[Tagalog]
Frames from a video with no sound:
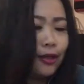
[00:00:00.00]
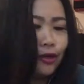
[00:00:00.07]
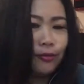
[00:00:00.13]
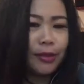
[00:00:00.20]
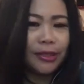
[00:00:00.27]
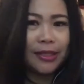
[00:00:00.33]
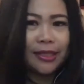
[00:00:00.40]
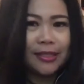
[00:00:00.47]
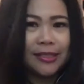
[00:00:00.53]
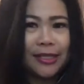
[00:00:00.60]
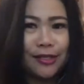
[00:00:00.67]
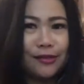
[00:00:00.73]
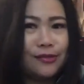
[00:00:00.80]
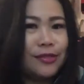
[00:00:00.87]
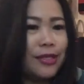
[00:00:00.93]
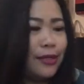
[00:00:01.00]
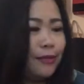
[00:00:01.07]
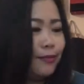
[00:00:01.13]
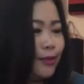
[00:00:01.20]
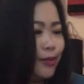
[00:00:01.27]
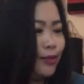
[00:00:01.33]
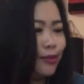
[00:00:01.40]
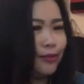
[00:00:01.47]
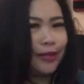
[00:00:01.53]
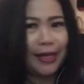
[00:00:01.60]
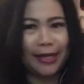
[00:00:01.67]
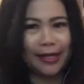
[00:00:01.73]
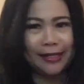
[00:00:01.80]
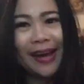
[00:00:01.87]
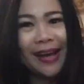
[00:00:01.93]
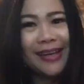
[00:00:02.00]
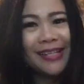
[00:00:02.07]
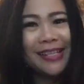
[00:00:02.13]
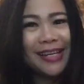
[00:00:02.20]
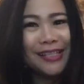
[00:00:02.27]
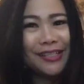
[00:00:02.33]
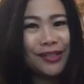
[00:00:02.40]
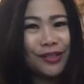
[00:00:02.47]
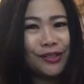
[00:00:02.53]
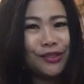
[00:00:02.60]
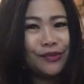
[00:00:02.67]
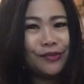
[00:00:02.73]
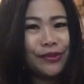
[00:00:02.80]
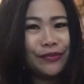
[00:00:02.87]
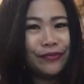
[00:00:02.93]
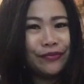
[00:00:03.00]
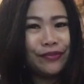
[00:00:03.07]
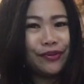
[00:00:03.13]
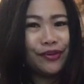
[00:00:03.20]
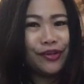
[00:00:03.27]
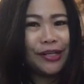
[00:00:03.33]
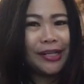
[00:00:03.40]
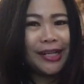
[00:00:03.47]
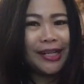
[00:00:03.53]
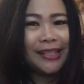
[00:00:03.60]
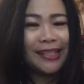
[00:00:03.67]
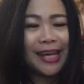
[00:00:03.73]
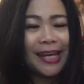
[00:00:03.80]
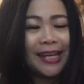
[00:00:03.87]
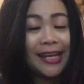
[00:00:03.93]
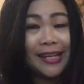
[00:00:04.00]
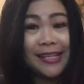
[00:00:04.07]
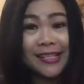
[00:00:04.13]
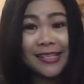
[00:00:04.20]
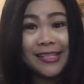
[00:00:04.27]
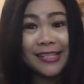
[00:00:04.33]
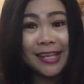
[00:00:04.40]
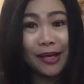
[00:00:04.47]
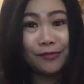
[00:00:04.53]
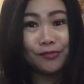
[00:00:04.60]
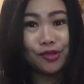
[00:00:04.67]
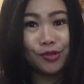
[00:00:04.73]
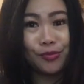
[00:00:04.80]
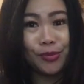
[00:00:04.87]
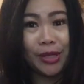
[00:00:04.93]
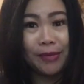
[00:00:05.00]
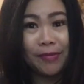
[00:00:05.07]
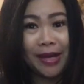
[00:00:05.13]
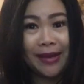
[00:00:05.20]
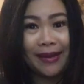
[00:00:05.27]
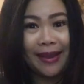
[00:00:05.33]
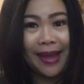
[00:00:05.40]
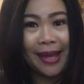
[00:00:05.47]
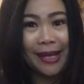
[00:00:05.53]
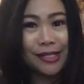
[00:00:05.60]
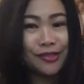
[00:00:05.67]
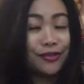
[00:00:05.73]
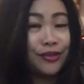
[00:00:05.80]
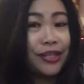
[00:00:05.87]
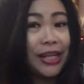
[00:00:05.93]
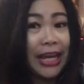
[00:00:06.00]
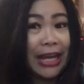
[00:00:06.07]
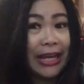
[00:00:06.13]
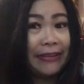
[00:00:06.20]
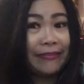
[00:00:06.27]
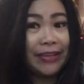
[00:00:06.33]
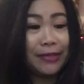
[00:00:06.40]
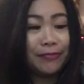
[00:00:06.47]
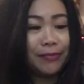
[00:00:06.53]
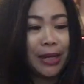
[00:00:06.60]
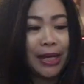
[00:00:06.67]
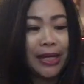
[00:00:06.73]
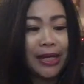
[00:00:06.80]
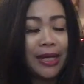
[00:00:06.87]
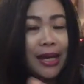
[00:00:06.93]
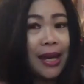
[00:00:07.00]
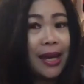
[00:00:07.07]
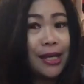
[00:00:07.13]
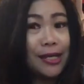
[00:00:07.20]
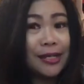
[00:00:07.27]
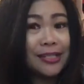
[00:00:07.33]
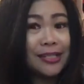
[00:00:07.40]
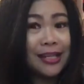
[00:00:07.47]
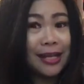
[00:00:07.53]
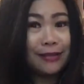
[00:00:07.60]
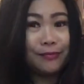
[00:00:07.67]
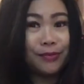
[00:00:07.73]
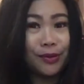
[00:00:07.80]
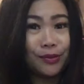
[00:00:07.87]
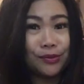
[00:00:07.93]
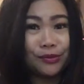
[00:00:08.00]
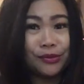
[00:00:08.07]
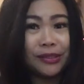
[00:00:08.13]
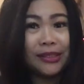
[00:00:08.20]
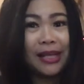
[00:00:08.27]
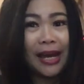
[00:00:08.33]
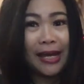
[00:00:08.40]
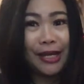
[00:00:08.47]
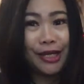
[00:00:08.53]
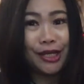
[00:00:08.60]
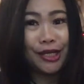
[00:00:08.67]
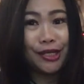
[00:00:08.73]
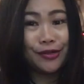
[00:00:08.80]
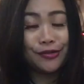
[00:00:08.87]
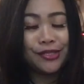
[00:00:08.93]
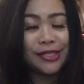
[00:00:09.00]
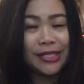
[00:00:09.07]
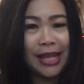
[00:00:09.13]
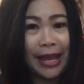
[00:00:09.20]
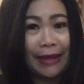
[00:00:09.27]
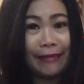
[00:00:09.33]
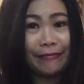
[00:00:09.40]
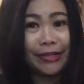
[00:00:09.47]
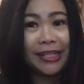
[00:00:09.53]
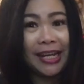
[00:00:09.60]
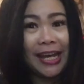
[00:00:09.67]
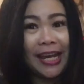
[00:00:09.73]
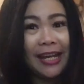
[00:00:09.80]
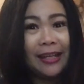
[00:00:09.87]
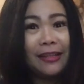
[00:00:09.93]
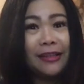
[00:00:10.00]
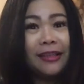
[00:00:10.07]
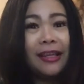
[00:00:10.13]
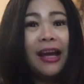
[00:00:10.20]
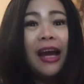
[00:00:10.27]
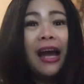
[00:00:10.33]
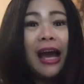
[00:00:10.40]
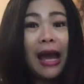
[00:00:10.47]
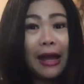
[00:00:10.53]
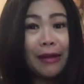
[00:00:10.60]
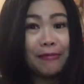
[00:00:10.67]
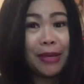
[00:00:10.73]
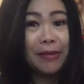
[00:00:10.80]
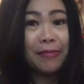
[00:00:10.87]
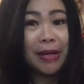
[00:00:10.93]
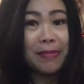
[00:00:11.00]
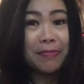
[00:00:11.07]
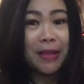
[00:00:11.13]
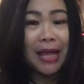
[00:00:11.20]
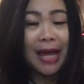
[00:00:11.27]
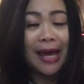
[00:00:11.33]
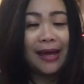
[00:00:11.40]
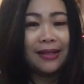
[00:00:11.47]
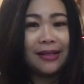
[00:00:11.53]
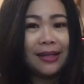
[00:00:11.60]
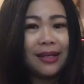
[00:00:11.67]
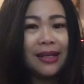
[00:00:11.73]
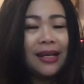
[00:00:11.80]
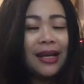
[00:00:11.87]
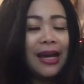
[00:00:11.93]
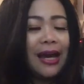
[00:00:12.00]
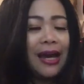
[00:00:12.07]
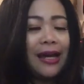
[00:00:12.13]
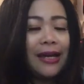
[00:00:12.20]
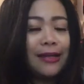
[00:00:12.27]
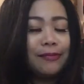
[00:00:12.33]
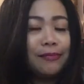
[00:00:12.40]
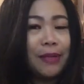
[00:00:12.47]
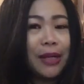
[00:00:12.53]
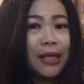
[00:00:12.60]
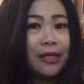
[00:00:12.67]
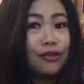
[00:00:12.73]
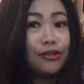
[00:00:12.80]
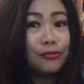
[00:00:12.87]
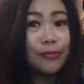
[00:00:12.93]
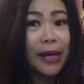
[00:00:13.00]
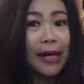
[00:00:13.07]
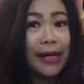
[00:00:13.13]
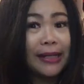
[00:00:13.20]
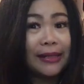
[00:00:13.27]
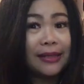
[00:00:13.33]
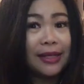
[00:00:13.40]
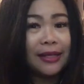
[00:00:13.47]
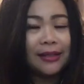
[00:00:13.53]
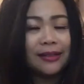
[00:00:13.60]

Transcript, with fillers: lobat kasi yung cellphone ko, guys. Guys, I told you before that I can't stop to make my reaction. Even my cellphone, I use every day I make my vlog. Ayan, pag lubat,